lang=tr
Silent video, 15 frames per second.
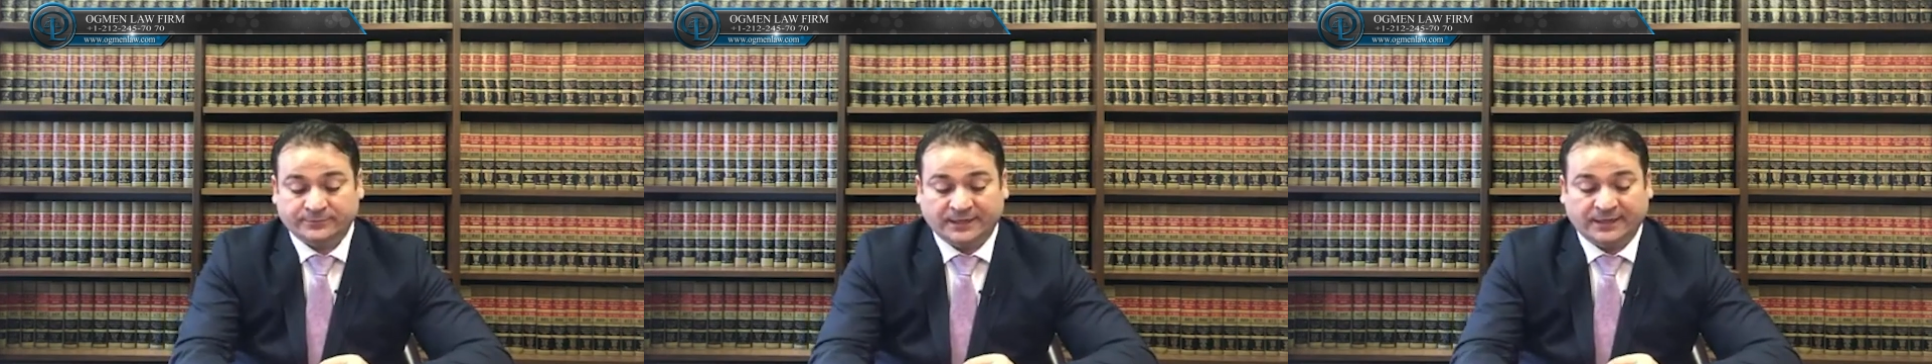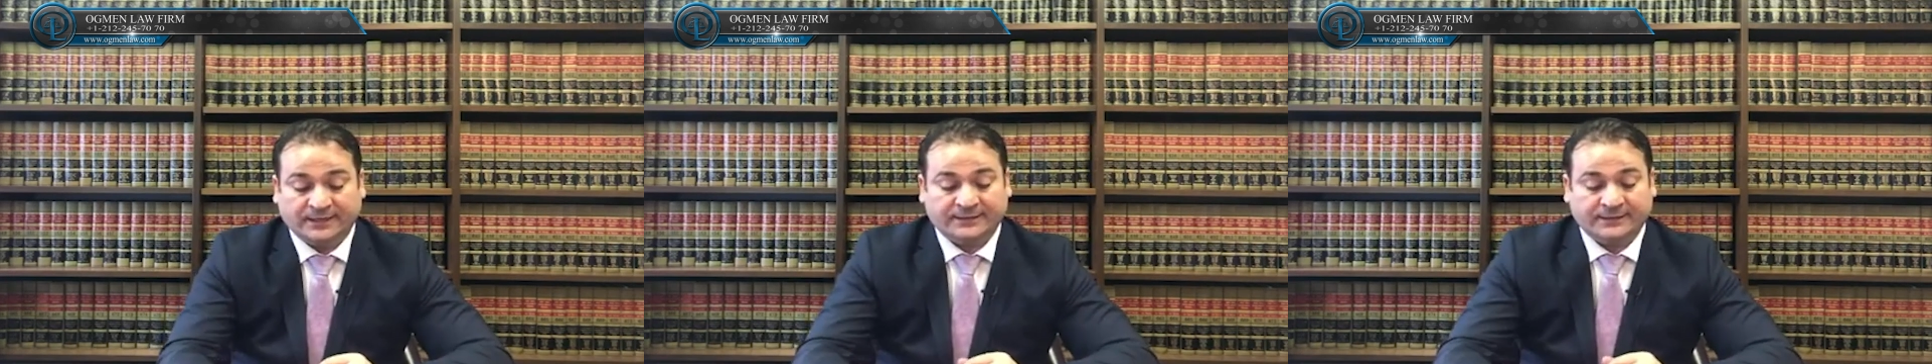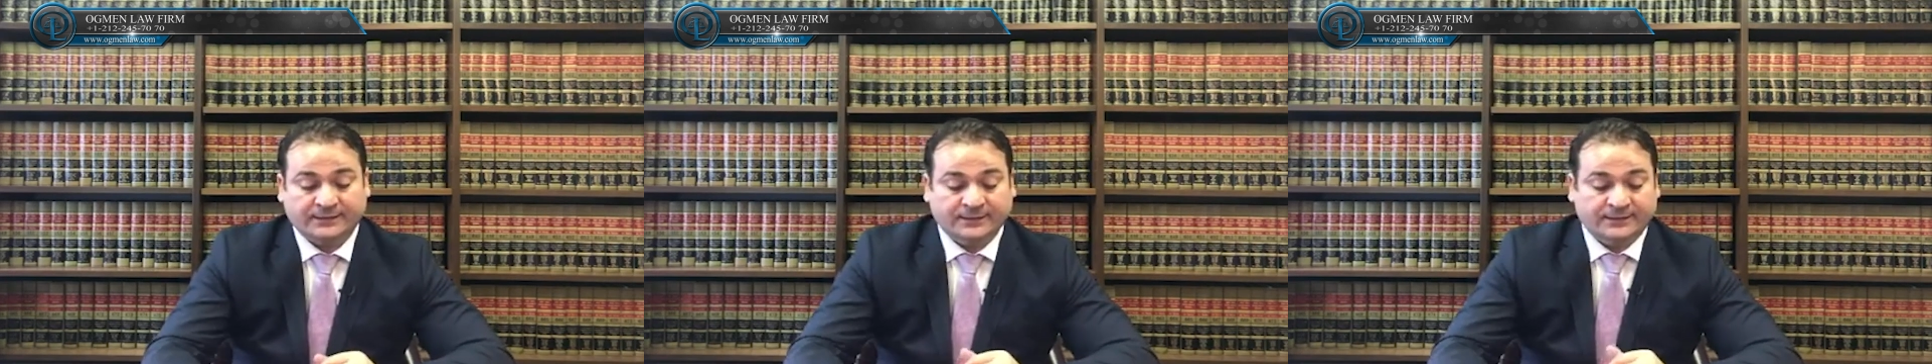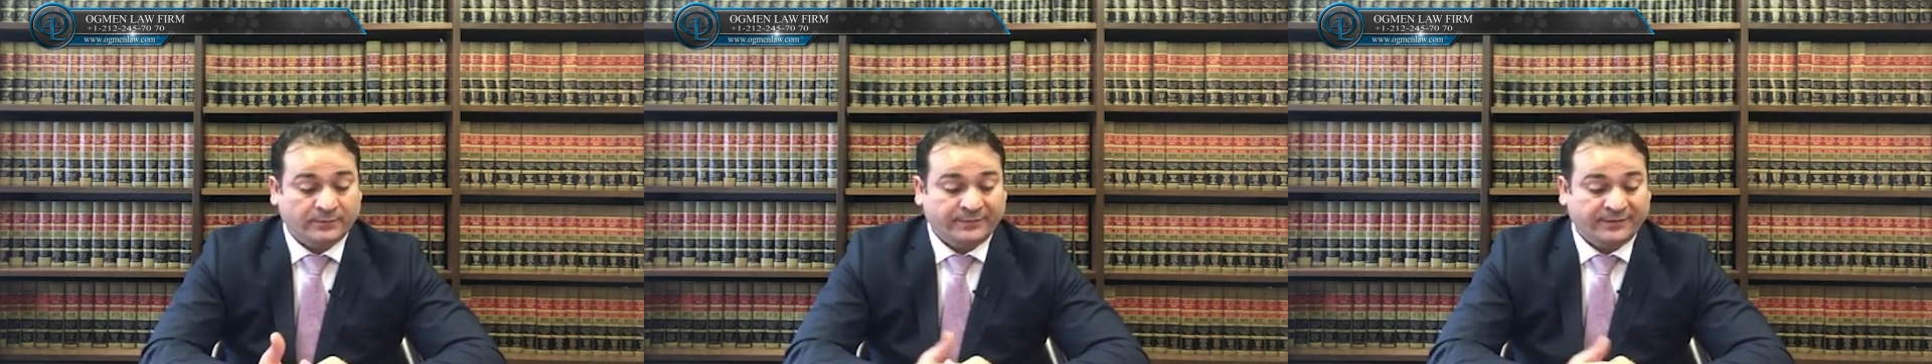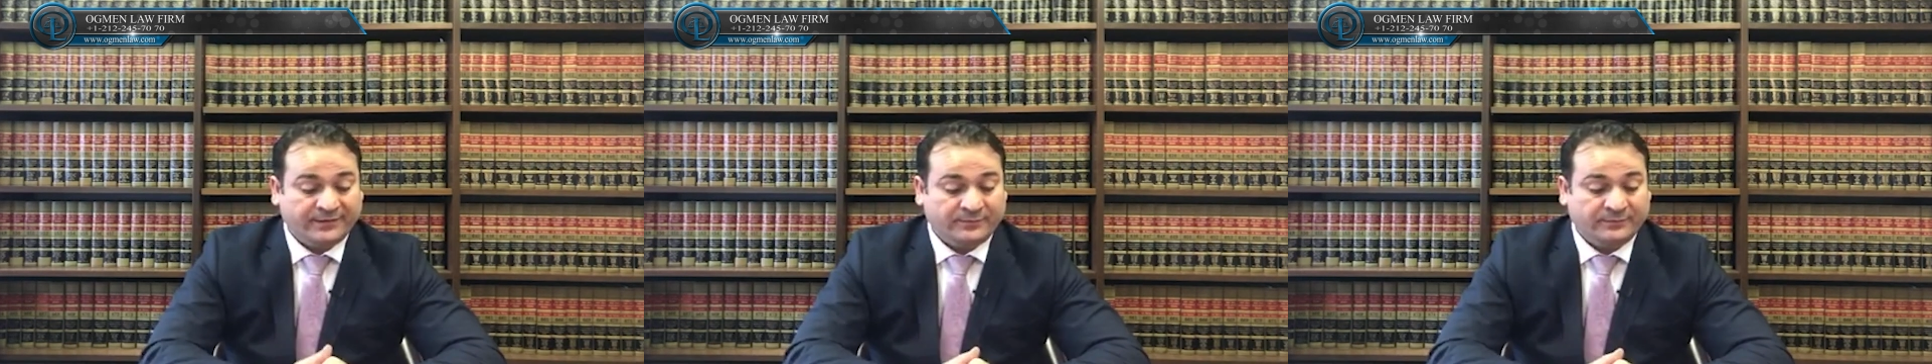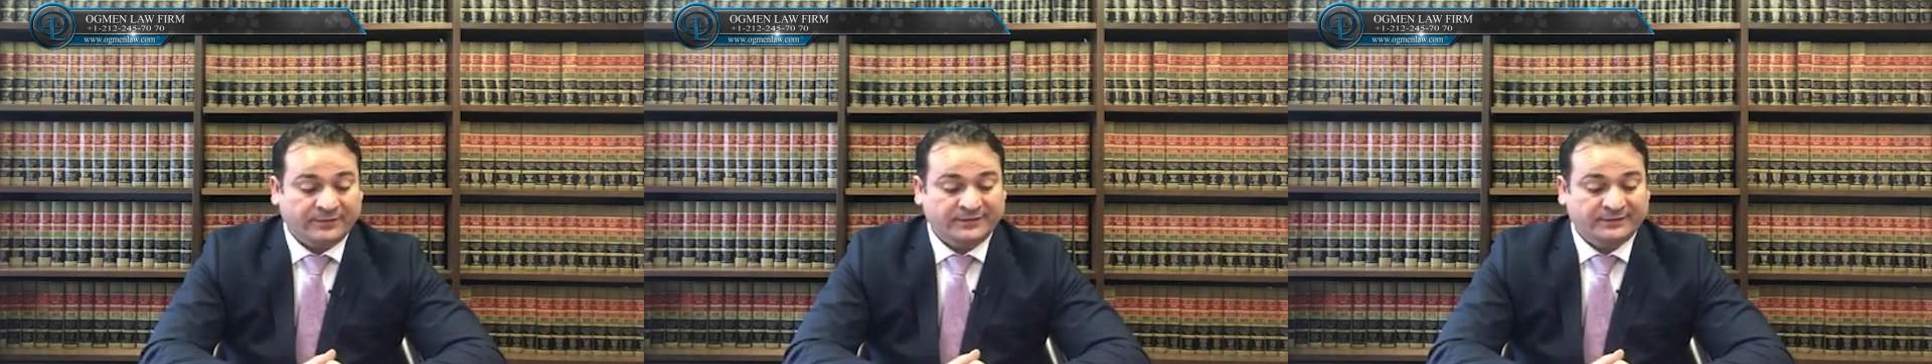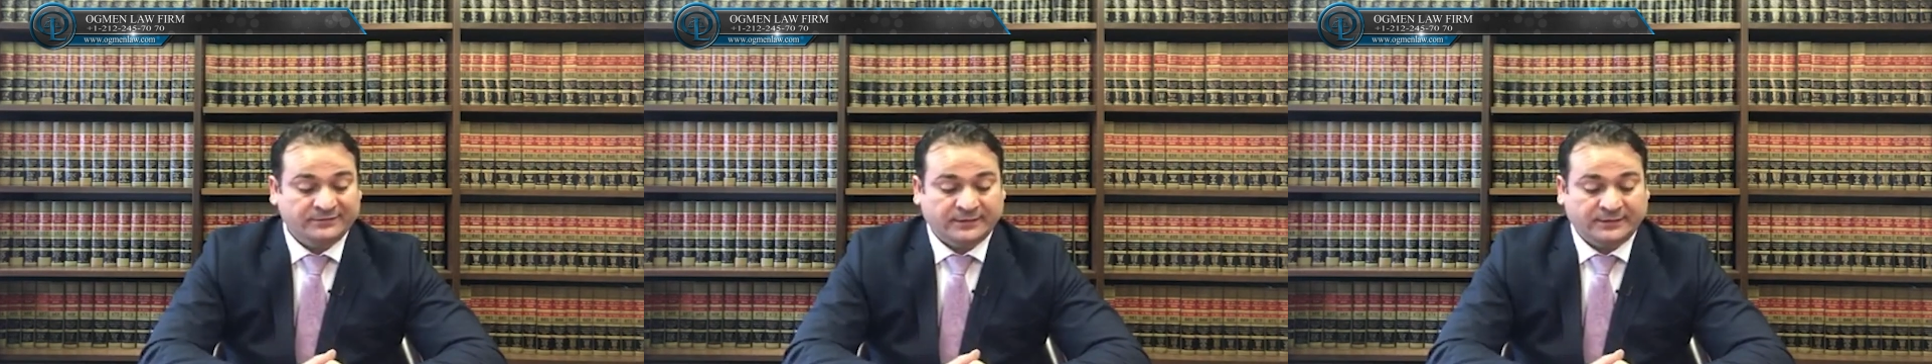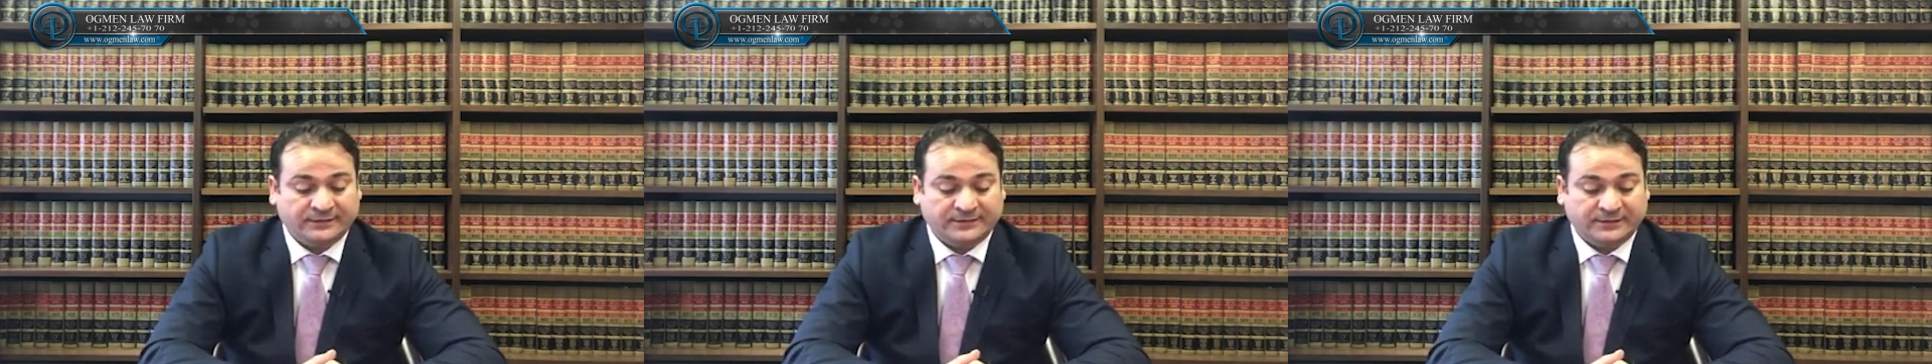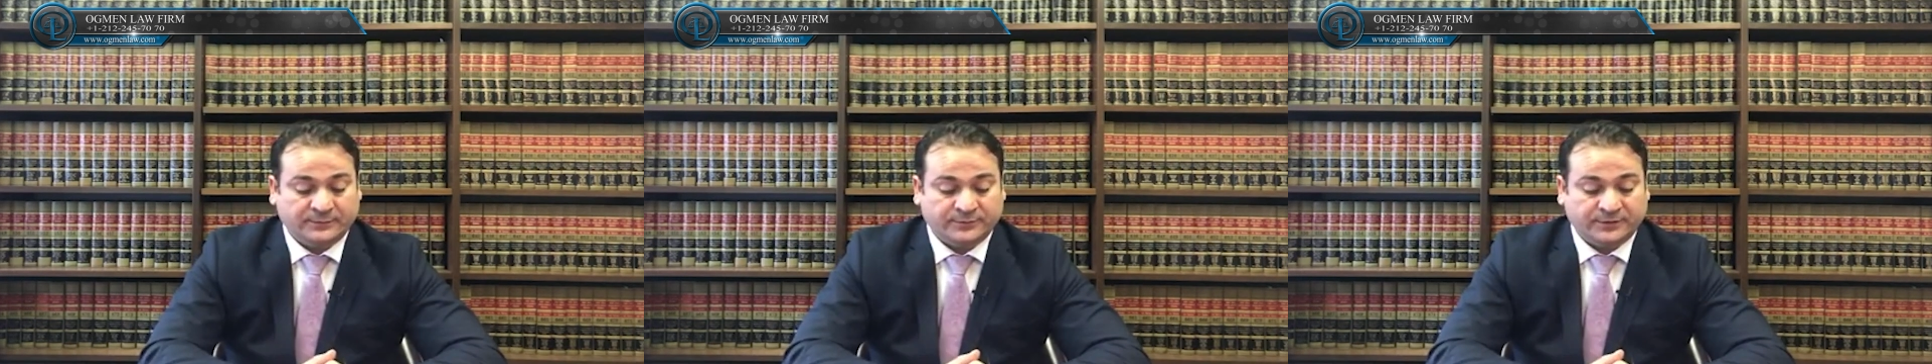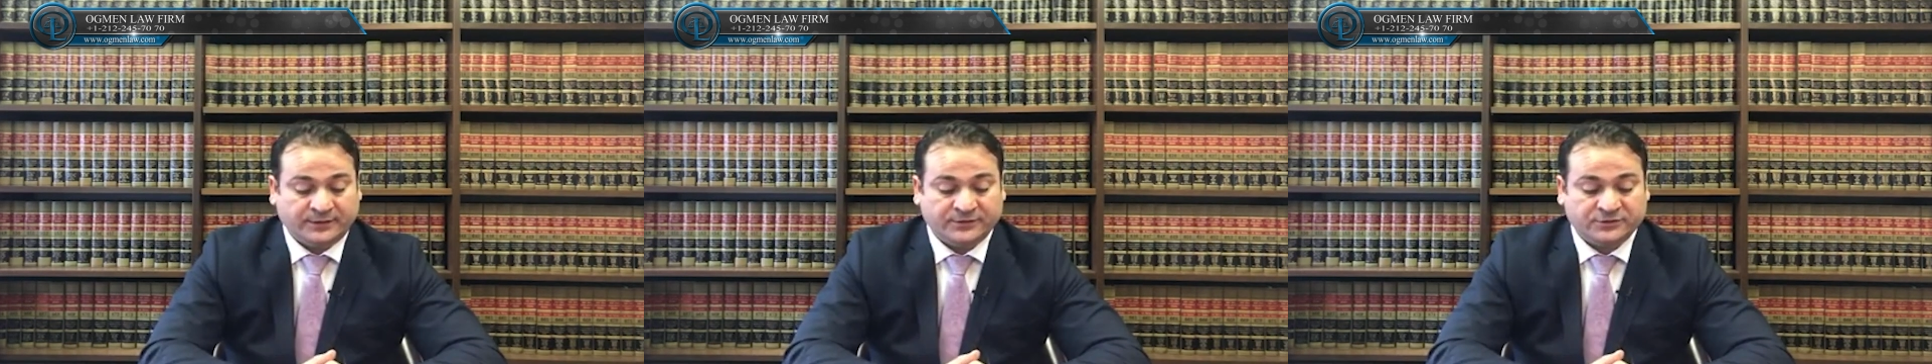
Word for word: Yani Mega Million'la ilgili yapılan